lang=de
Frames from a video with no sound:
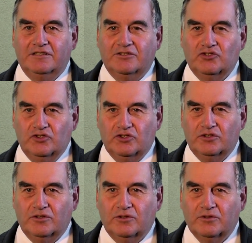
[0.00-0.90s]
das ist
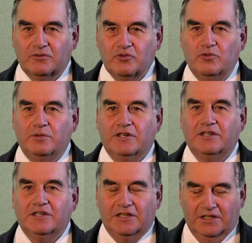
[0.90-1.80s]
schon
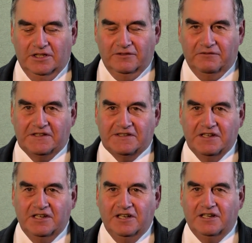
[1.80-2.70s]
über
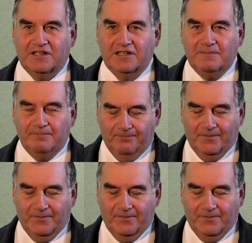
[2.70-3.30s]
40 Jahre